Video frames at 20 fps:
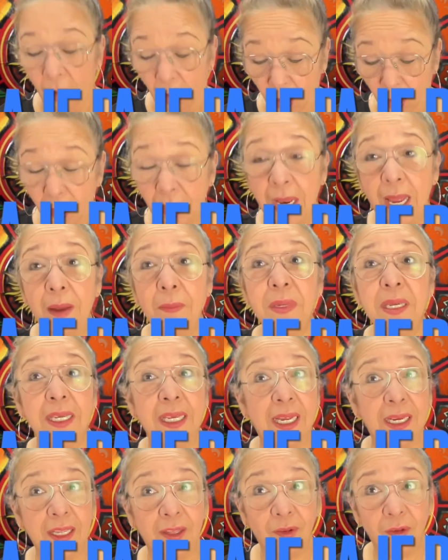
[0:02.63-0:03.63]
Hola mi
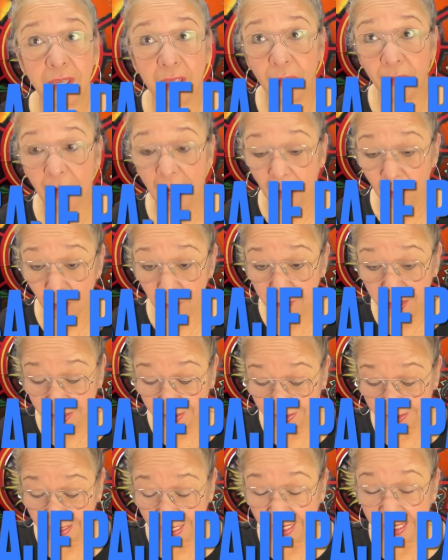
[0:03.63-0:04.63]
querido y adorado
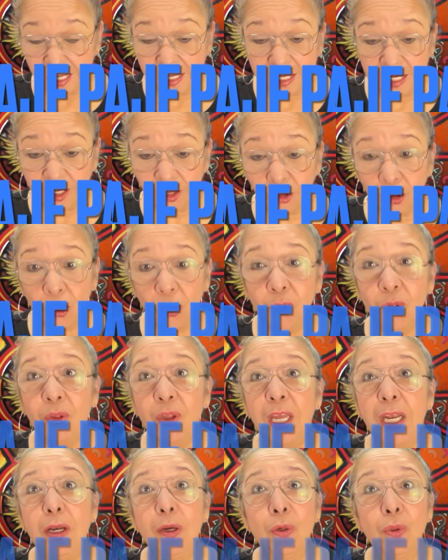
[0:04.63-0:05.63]
mensajerito
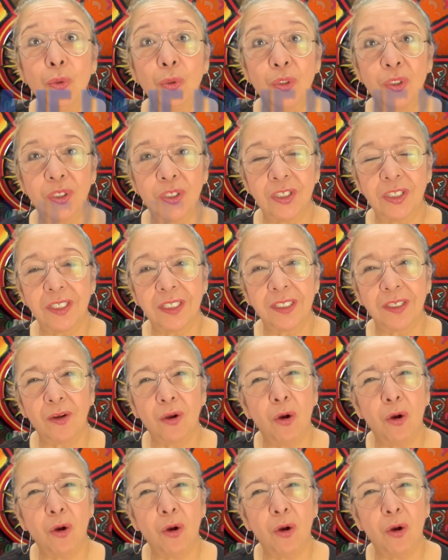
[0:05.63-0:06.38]
de luz.